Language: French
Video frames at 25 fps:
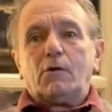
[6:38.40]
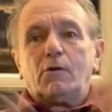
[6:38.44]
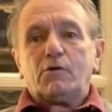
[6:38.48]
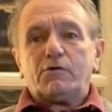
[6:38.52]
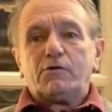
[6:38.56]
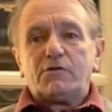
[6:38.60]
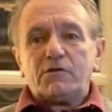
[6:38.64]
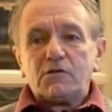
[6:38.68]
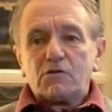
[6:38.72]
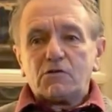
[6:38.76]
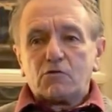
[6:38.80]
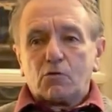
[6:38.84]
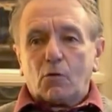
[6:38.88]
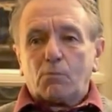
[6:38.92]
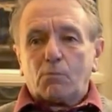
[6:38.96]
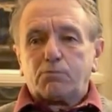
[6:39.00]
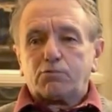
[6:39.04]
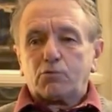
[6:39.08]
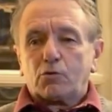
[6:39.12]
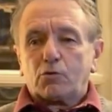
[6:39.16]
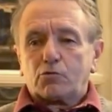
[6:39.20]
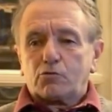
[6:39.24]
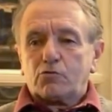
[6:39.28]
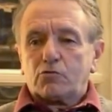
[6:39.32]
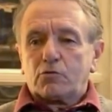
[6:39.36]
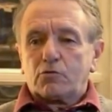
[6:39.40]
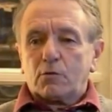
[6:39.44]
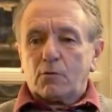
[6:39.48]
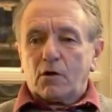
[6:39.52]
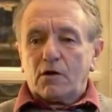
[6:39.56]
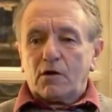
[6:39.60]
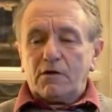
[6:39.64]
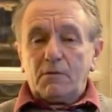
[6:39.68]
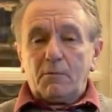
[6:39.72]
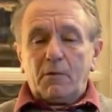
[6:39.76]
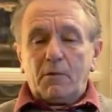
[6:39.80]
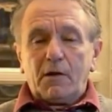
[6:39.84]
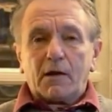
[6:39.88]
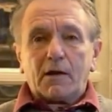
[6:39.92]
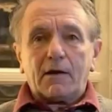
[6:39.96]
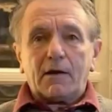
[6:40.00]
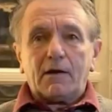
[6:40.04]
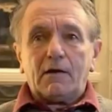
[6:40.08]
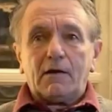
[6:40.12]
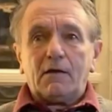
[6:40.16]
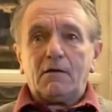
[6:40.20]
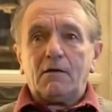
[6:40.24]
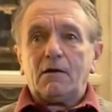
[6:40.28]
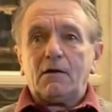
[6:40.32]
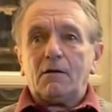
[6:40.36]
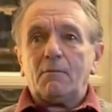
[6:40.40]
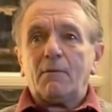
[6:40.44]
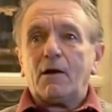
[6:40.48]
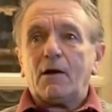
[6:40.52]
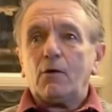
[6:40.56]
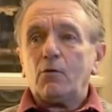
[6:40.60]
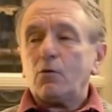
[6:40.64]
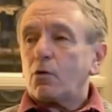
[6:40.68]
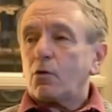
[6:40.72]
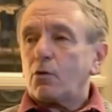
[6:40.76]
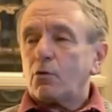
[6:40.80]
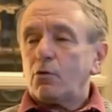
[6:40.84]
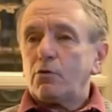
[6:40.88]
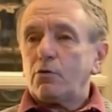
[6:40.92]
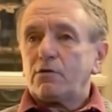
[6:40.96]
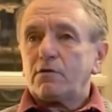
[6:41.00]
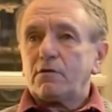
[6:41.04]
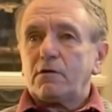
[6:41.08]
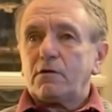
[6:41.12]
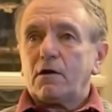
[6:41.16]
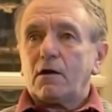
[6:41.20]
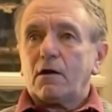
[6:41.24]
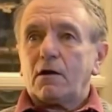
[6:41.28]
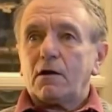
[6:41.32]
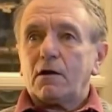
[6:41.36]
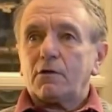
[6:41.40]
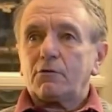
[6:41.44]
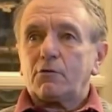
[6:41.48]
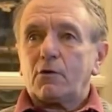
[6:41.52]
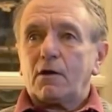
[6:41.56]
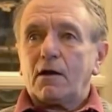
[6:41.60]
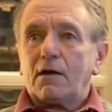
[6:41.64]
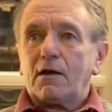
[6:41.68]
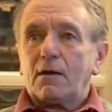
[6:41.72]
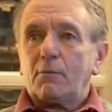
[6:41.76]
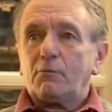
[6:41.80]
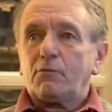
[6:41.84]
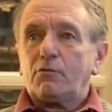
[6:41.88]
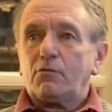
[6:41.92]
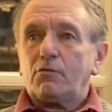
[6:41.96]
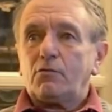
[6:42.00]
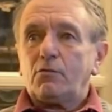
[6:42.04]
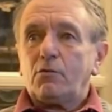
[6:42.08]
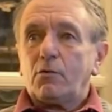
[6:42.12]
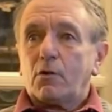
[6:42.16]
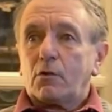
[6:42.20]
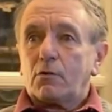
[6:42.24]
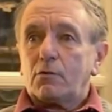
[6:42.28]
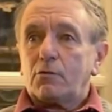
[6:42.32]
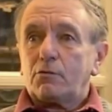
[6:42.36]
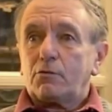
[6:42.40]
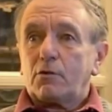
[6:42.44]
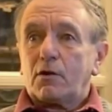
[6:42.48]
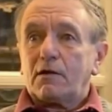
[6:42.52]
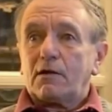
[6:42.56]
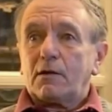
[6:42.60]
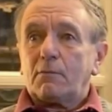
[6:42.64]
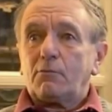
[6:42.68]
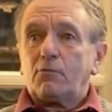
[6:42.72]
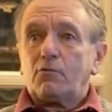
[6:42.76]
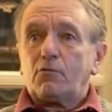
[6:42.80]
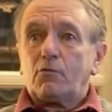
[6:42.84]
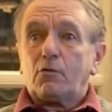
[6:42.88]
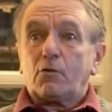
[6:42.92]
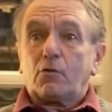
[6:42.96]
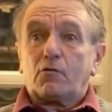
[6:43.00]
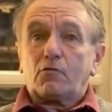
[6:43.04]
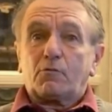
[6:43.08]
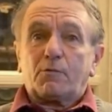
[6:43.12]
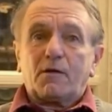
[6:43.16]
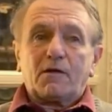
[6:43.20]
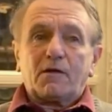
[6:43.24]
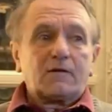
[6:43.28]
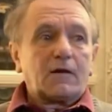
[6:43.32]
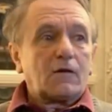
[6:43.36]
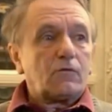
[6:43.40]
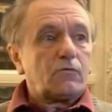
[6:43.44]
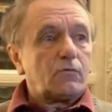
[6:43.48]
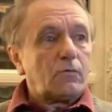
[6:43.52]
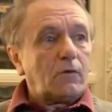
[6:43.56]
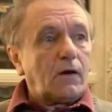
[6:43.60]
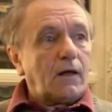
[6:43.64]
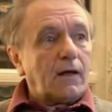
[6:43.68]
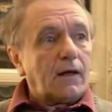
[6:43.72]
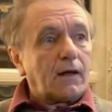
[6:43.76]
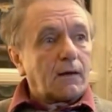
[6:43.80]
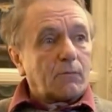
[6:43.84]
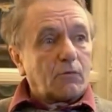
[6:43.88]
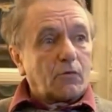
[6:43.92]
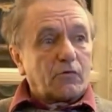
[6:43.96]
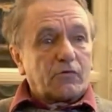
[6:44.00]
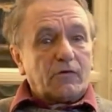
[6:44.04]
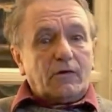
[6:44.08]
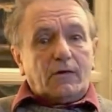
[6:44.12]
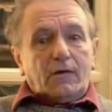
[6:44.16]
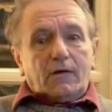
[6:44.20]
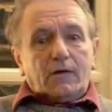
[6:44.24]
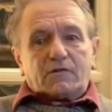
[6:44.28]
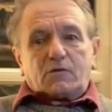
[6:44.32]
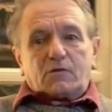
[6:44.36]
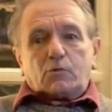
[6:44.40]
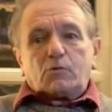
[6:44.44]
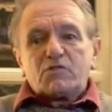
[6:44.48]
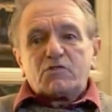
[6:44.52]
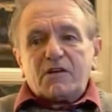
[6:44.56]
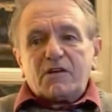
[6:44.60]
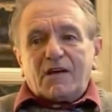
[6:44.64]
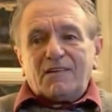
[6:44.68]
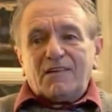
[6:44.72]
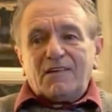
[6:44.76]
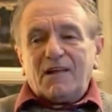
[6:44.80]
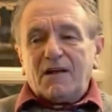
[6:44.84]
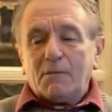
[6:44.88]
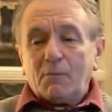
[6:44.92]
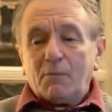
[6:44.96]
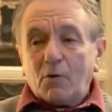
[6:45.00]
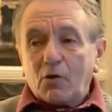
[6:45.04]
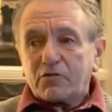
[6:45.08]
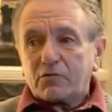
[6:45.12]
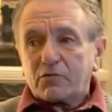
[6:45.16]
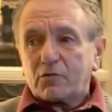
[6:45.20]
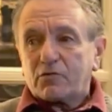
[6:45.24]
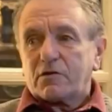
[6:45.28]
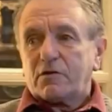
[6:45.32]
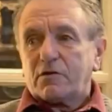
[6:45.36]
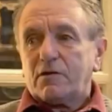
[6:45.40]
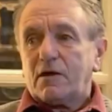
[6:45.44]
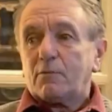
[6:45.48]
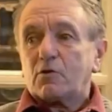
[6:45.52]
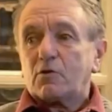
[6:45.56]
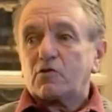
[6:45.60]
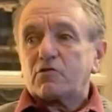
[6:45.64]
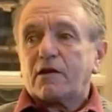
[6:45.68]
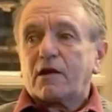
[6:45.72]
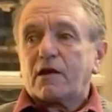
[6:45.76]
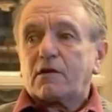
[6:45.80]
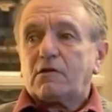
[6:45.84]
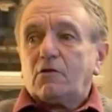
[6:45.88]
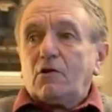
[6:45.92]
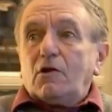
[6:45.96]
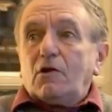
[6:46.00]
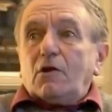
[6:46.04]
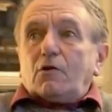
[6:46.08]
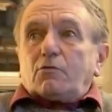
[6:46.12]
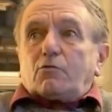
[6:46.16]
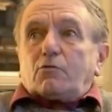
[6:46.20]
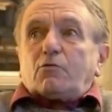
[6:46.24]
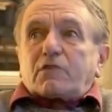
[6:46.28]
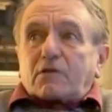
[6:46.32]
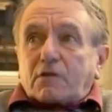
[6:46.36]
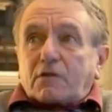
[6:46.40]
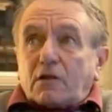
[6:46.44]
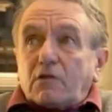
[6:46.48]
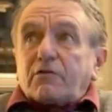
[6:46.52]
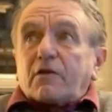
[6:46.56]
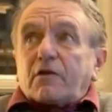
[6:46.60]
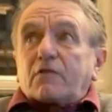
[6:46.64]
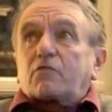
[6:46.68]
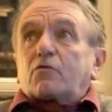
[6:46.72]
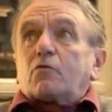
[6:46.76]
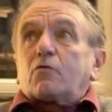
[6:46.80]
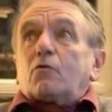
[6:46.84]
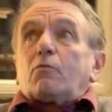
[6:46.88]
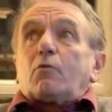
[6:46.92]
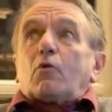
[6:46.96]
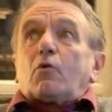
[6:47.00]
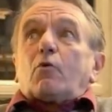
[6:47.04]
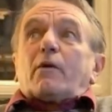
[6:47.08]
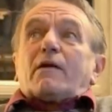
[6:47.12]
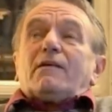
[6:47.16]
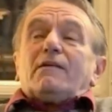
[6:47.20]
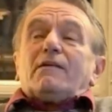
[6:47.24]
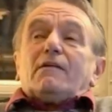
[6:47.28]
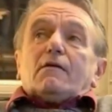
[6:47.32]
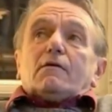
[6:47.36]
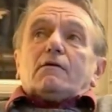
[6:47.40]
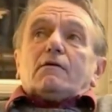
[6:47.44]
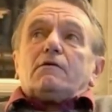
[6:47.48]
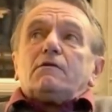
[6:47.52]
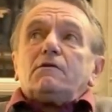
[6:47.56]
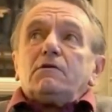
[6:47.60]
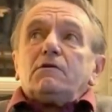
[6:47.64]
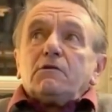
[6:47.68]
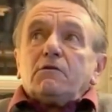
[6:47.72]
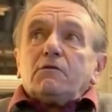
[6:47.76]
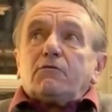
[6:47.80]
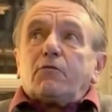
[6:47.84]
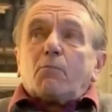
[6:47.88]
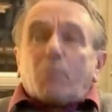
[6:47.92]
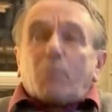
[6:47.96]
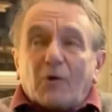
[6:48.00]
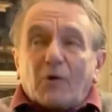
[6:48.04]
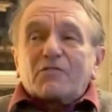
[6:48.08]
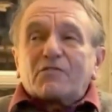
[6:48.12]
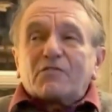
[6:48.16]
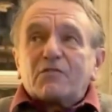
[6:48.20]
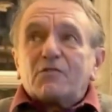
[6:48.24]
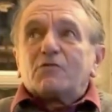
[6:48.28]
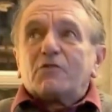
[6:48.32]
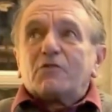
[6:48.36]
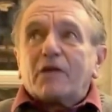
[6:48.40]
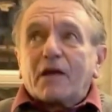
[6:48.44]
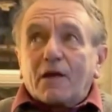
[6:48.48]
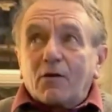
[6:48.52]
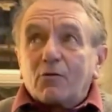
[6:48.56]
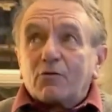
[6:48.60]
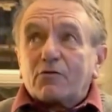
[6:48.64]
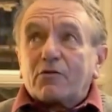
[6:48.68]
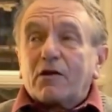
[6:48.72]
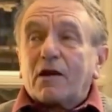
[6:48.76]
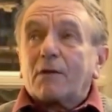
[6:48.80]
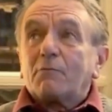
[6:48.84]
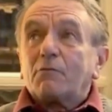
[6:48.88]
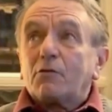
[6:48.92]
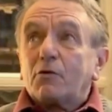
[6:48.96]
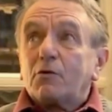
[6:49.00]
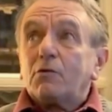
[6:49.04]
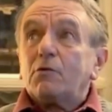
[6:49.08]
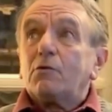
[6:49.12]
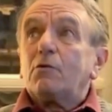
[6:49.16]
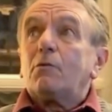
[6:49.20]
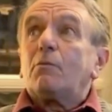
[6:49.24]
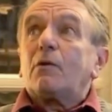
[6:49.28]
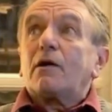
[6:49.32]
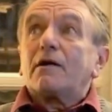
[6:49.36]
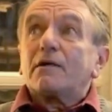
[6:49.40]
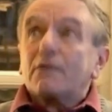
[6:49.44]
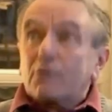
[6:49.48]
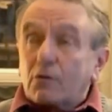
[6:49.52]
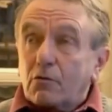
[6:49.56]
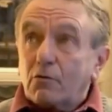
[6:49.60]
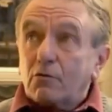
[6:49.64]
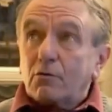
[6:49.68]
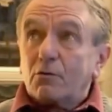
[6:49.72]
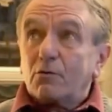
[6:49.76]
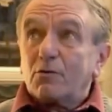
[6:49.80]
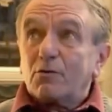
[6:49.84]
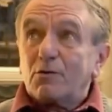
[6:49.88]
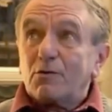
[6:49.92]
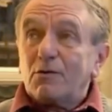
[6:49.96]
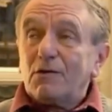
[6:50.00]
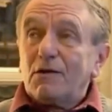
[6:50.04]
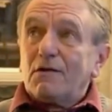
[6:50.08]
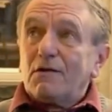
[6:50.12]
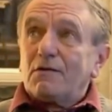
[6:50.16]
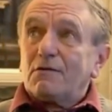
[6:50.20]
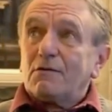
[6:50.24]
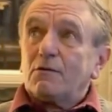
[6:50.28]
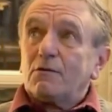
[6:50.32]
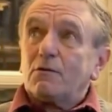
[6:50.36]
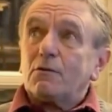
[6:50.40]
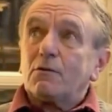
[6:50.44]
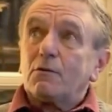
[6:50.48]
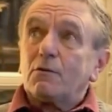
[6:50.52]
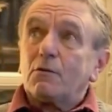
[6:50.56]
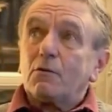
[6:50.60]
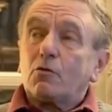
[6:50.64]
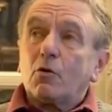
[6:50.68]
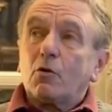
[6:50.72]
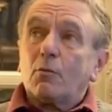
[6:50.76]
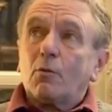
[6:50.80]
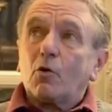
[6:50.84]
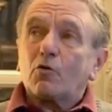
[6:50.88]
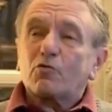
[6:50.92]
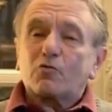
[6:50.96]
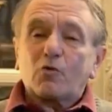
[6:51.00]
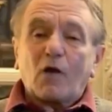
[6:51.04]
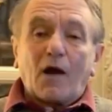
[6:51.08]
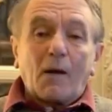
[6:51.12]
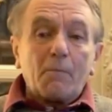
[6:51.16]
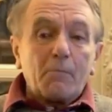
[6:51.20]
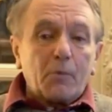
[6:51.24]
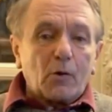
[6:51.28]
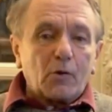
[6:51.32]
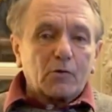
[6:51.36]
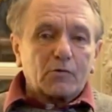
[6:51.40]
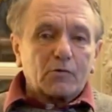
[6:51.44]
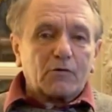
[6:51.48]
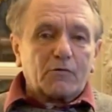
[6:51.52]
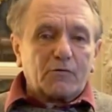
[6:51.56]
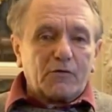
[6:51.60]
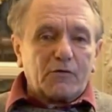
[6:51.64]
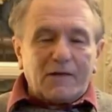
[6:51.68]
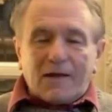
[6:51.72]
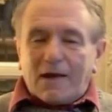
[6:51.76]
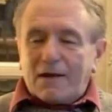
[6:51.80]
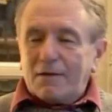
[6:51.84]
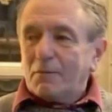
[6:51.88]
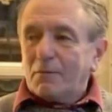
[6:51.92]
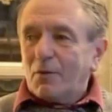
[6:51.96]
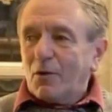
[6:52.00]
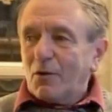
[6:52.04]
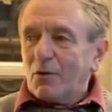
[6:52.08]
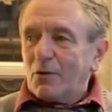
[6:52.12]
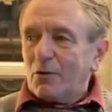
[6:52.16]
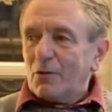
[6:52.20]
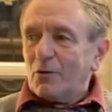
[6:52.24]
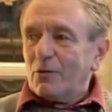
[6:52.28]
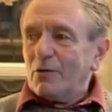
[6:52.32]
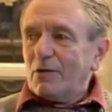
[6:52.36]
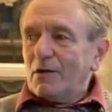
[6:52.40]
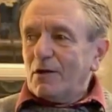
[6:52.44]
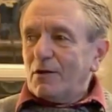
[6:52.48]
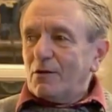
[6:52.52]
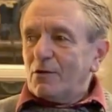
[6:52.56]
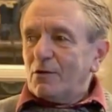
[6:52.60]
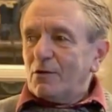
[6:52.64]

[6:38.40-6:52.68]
euh, disons, pour justement libérer les, les malheureux, etc., de la capture, de la capture spectaculaire. Bon, c'est aussi un élément, c'est aussi un élément, je veux dire, d'une certaine façon, bon, bah, il faut penser, je dirais, en termes de bah, euh, euh, comment on se rapporte finalement,